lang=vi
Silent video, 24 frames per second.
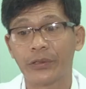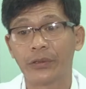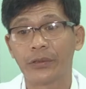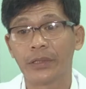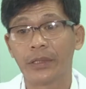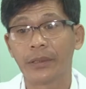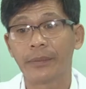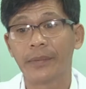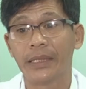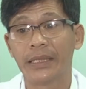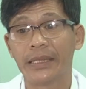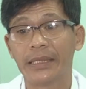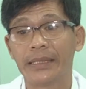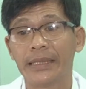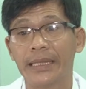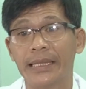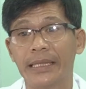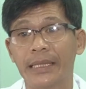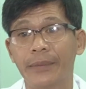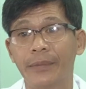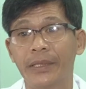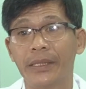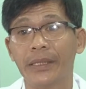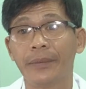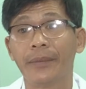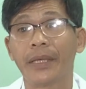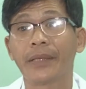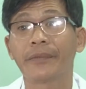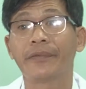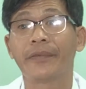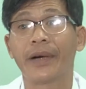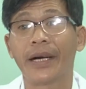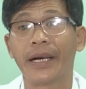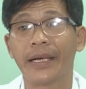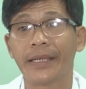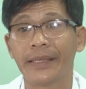số những bệnh lý đây là bệnh lý mắc
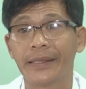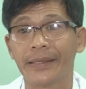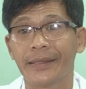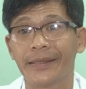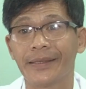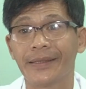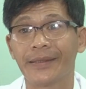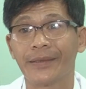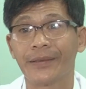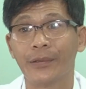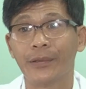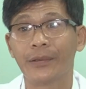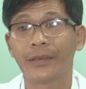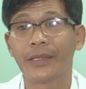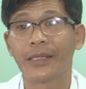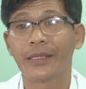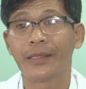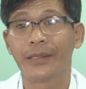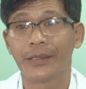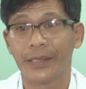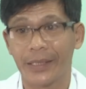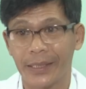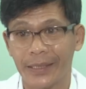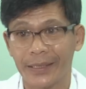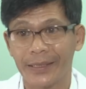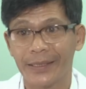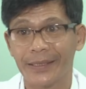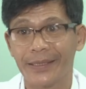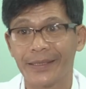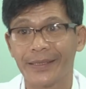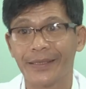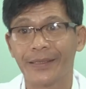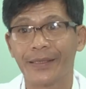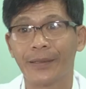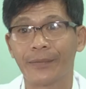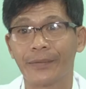phải của cơ thể
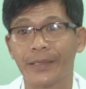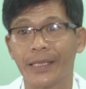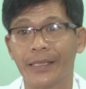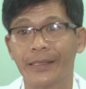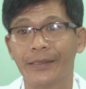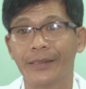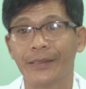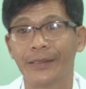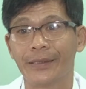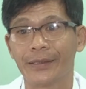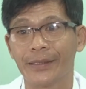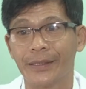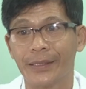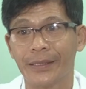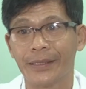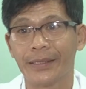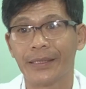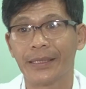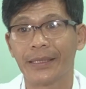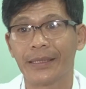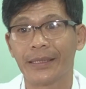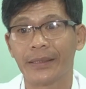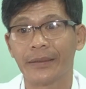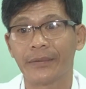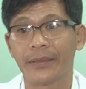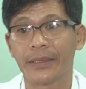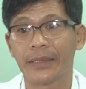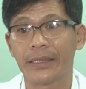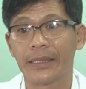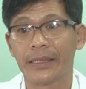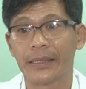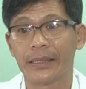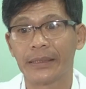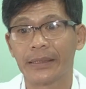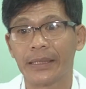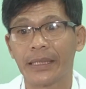chứ không phải ảnh hưởng từ cái à, vấn
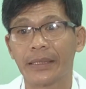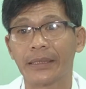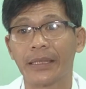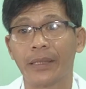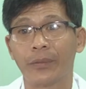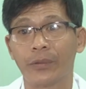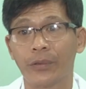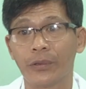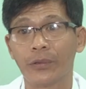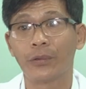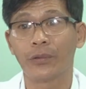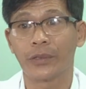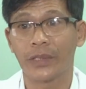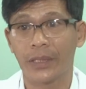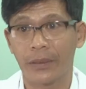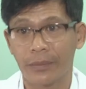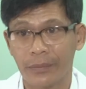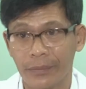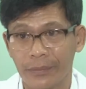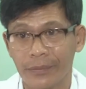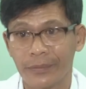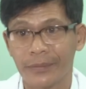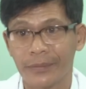đề tác động của cuộc sống